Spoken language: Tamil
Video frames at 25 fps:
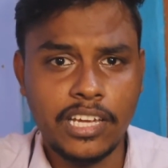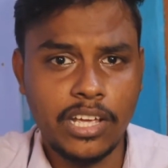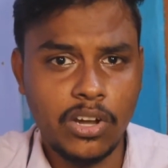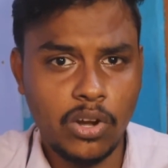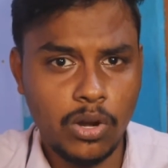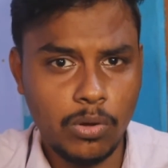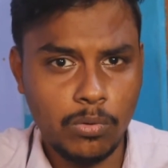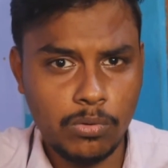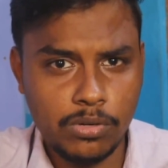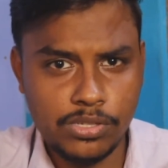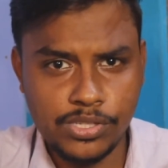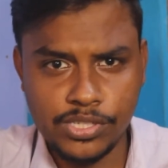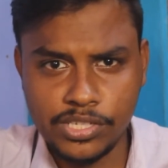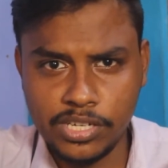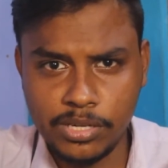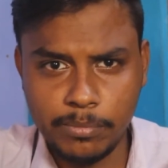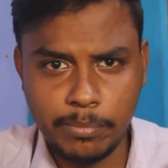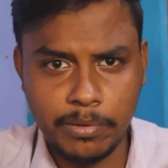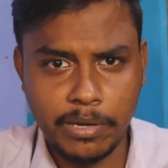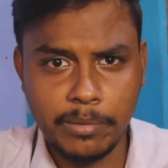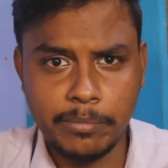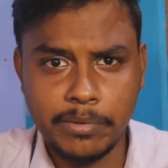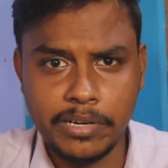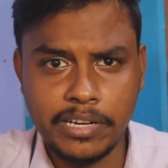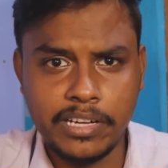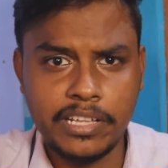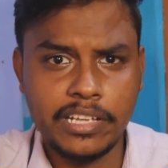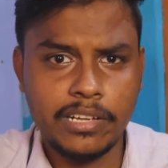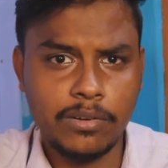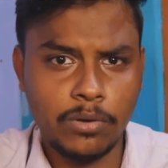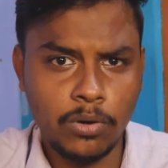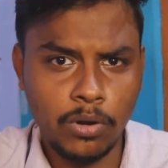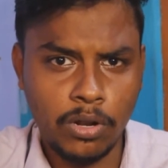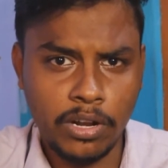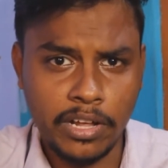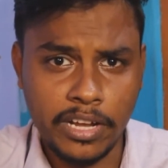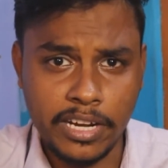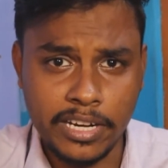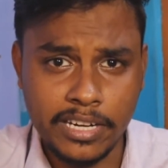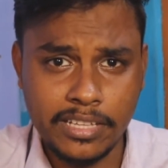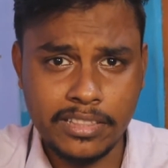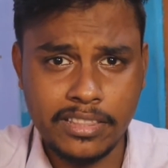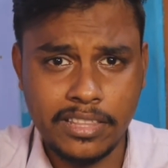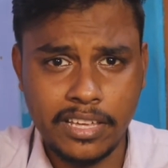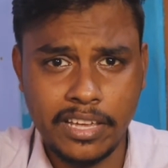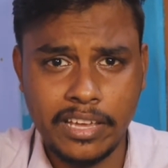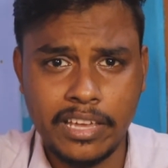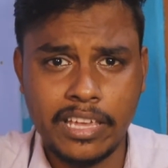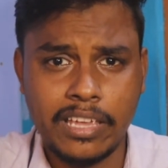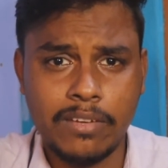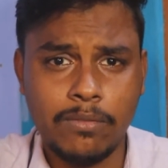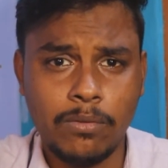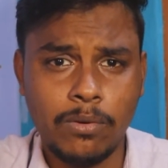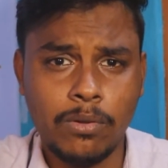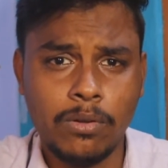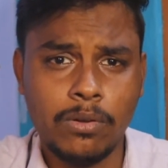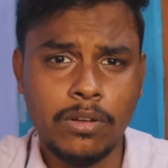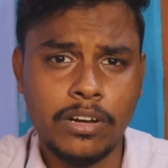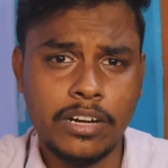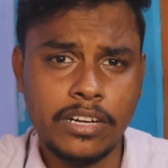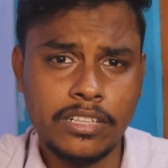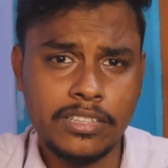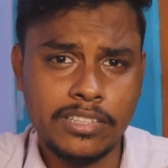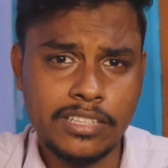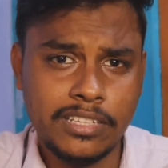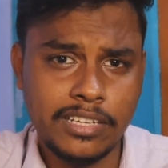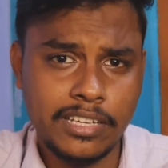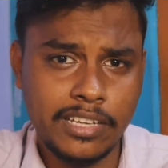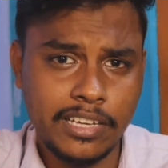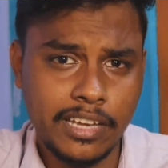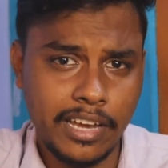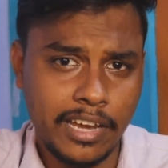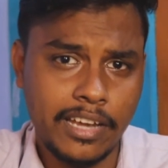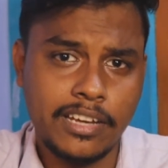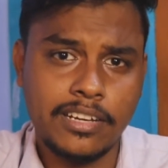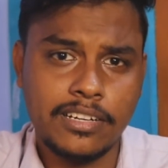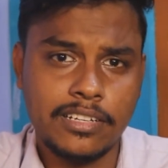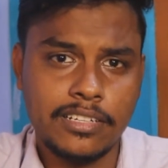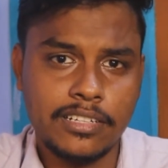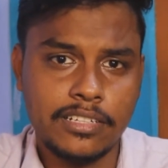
என்னோடய ஒரிஜினல் பேமெண்ட்டு எவ்வளோ நான் எடுத்தேன் எவ்வளோ எடுத்திருக்கேன்